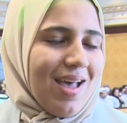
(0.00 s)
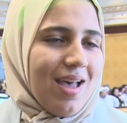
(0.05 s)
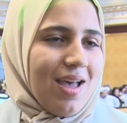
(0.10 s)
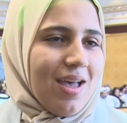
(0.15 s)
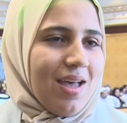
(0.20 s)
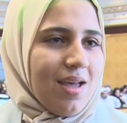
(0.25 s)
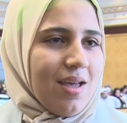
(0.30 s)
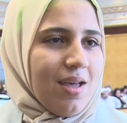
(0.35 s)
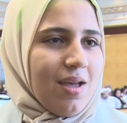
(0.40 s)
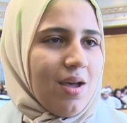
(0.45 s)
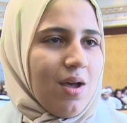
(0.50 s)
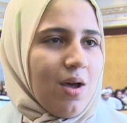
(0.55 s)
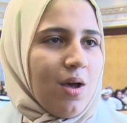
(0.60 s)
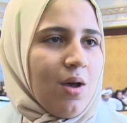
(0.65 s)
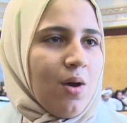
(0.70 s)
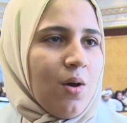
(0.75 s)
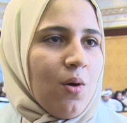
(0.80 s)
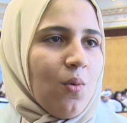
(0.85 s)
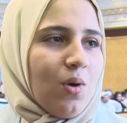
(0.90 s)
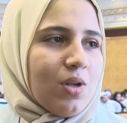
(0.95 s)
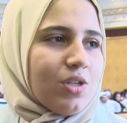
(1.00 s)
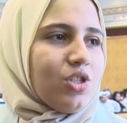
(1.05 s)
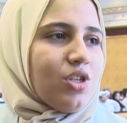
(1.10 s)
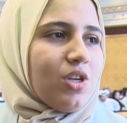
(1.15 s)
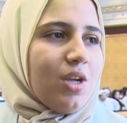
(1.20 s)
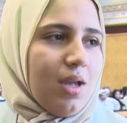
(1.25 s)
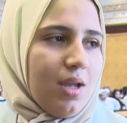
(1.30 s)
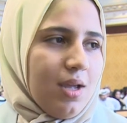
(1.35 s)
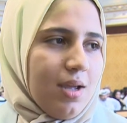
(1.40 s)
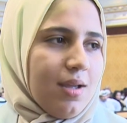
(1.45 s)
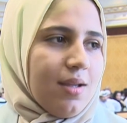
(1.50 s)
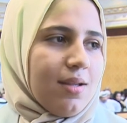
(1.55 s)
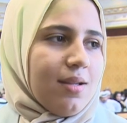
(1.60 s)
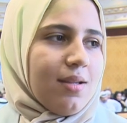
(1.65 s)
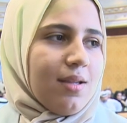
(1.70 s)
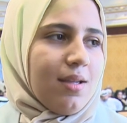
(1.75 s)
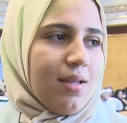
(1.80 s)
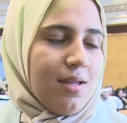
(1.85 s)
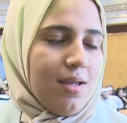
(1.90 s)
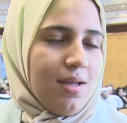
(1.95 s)
آه، أوجه
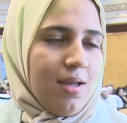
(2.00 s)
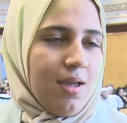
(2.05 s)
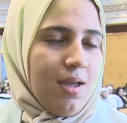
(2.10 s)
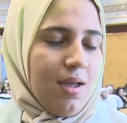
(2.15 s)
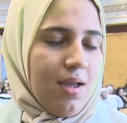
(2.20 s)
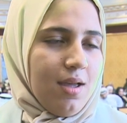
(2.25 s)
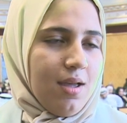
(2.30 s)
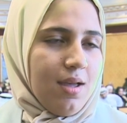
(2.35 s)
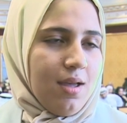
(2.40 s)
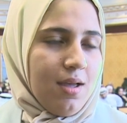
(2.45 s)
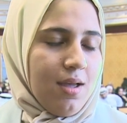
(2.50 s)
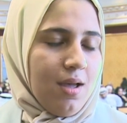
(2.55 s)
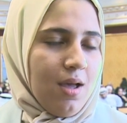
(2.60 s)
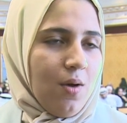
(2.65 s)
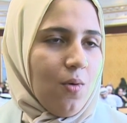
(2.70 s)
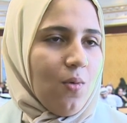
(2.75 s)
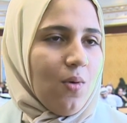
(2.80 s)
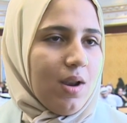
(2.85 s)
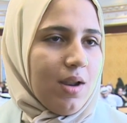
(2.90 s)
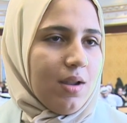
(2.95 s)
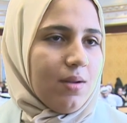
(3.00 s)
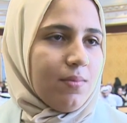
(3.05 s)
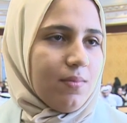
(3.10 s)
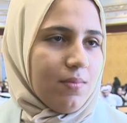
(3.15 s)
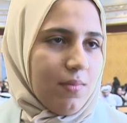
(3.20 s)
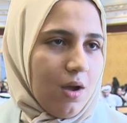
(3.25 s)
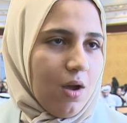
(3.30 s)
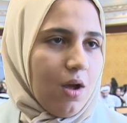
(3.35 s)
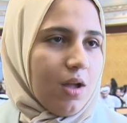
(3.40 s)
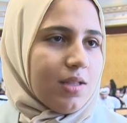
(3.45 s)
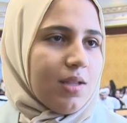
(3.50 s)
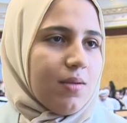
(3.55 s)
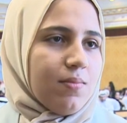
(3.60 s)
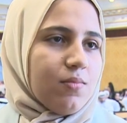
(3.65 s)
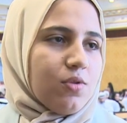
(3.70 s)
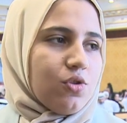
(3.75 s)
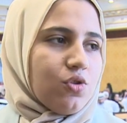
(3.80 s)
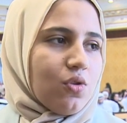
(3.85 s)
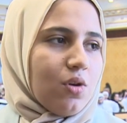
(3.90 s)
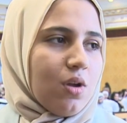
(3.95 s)
آه، أولا أقدم
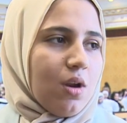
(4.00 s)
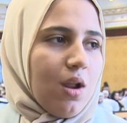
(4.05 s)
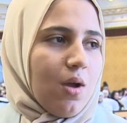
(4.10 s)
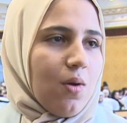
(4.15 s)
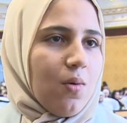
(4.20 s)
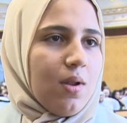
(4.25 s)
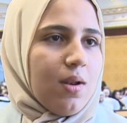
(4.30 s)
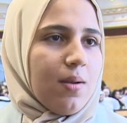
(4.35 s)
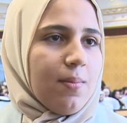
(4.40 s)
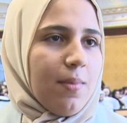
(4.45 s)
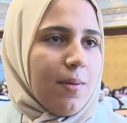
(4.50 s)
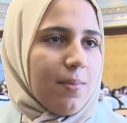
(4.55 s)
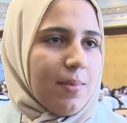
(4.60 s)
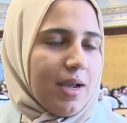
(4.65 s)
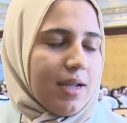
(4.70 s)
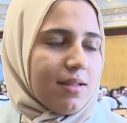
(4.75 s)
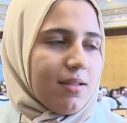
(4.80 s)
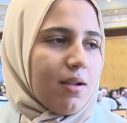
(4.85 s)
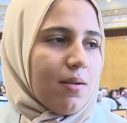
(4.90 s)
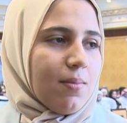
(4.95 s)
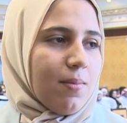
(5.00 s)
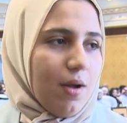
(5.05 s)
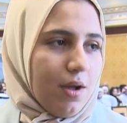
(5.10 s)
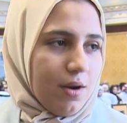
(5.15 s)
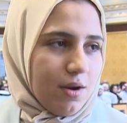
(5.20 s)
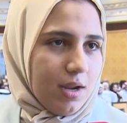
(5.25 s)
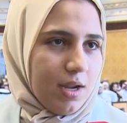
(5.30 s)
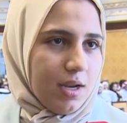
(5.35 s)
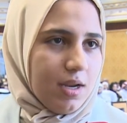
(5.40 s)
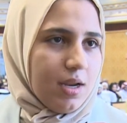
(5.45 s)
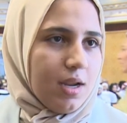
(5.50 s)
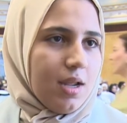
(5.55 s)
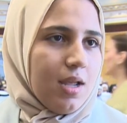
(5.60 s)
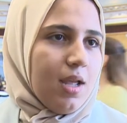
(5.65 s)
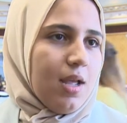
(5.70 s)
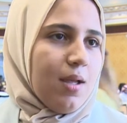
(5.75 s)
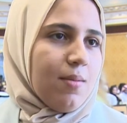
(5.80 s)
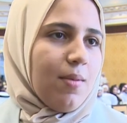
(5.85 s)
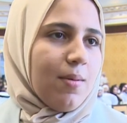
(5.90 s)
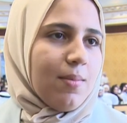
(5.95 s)
الشكر أول لمملكة البحرين
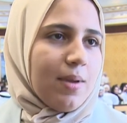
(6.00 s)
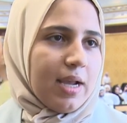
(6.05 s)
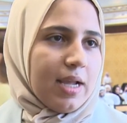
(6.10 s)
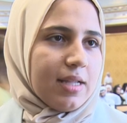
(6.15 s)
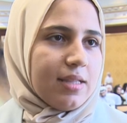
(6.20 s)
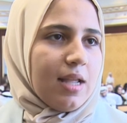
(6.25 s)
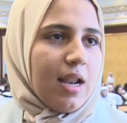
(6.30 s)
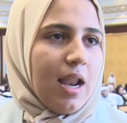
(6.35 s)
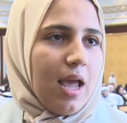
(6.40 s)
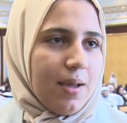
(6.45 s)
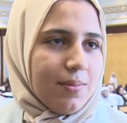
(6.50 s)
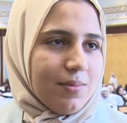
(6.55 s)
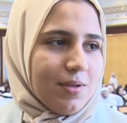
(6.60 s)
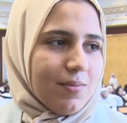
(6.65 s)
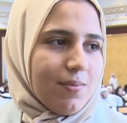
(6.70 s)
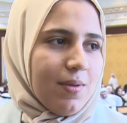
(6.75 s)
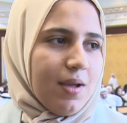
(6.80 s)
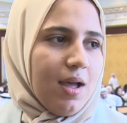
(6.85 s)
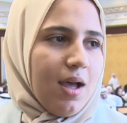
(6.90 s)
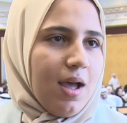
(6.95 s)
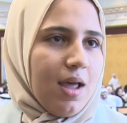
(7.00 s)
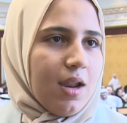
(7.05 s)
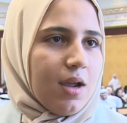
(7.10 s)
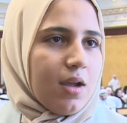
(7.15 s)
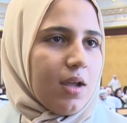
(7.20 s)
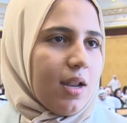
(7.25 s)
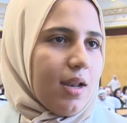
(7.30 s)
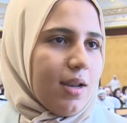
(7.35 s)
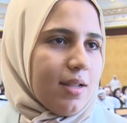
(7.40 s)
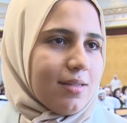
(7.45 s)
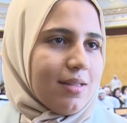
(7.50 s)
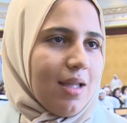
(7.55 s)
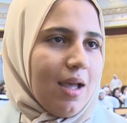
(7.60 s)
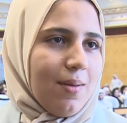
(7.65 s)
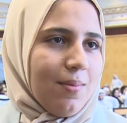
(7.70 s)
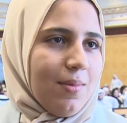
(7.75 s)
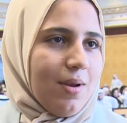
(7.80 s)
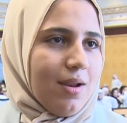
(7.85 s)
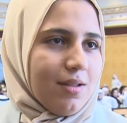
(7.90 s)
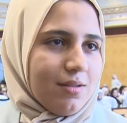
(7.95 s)
مملكتنا الحبيبة على كل
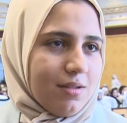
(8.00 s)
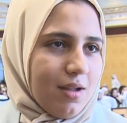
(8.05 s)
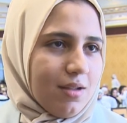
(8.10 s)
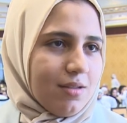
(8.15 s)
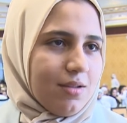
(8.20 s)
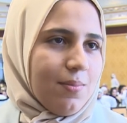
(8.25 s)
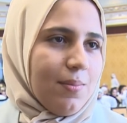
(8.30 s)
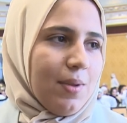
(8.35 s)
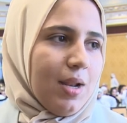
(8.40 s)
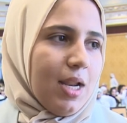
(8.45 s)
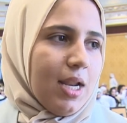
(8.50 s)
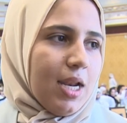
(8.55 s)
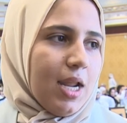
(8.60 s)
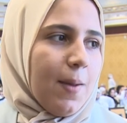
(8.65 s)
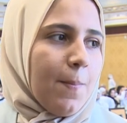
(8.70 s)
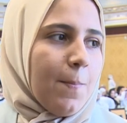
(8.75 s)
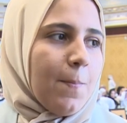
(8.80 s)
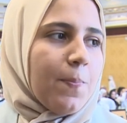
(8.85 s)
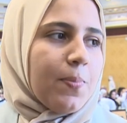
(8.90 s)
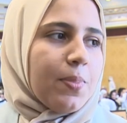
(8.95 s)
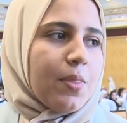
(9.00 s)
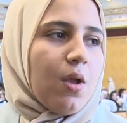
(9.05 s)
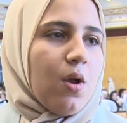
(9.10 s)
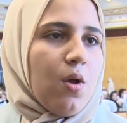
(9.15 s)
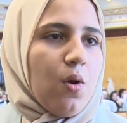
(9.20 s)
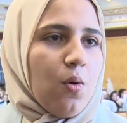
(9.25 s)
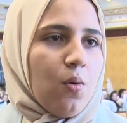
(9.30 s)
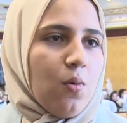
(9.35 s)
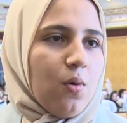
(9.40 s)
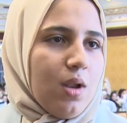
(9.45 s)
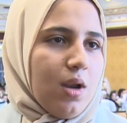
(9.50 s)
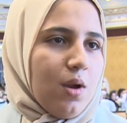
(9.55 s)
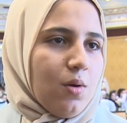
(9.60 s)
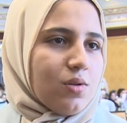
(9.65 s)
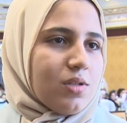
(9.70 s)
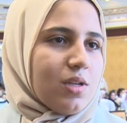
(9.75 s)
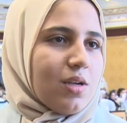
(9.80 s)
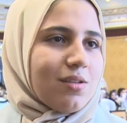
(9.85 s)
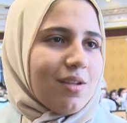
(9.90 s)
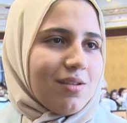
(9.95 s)
الدعم اللي تقدمه لنا
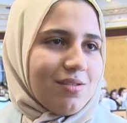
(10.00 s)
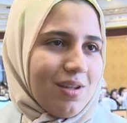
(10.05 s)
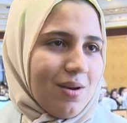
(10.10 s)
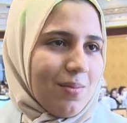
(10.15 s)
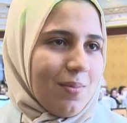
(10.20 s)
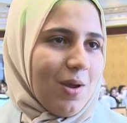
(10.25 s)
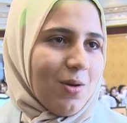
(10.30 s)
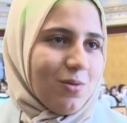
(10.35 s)
ولوزارة التربية